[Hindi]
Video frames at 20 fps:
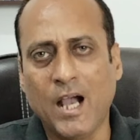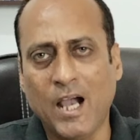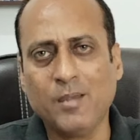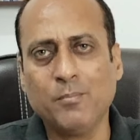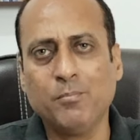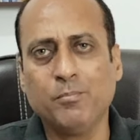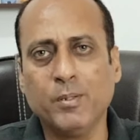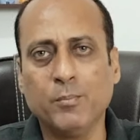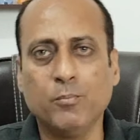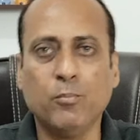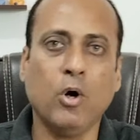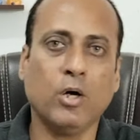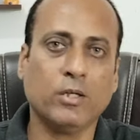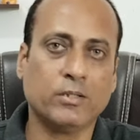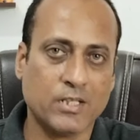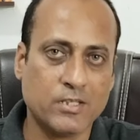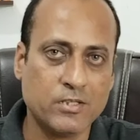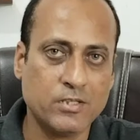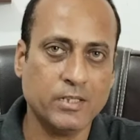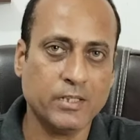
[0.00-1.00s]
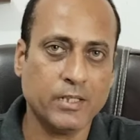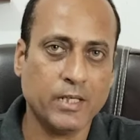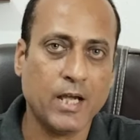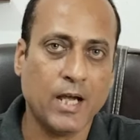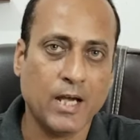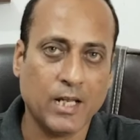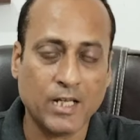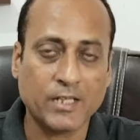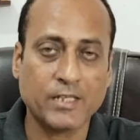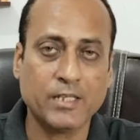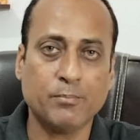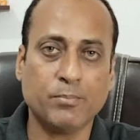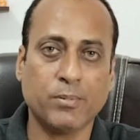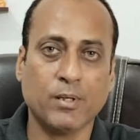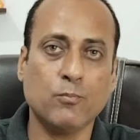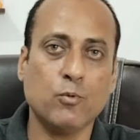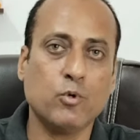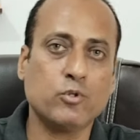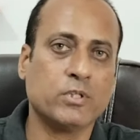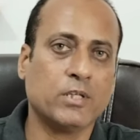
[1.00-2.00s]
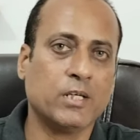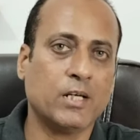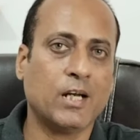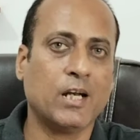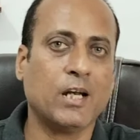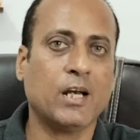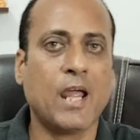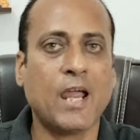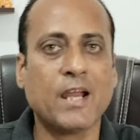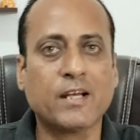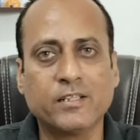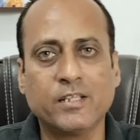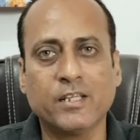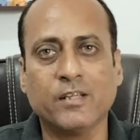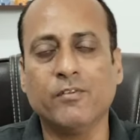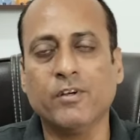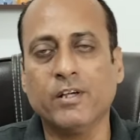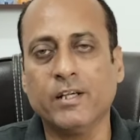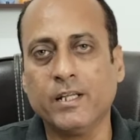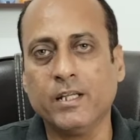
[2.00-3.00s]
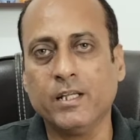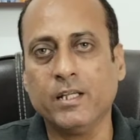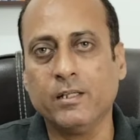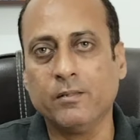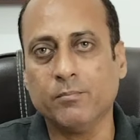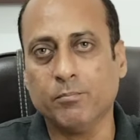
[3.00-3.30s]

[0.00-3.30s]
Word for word: हाइप भी बहुत अच्छी है हालांकि प्रमोशनल एक्टिविटी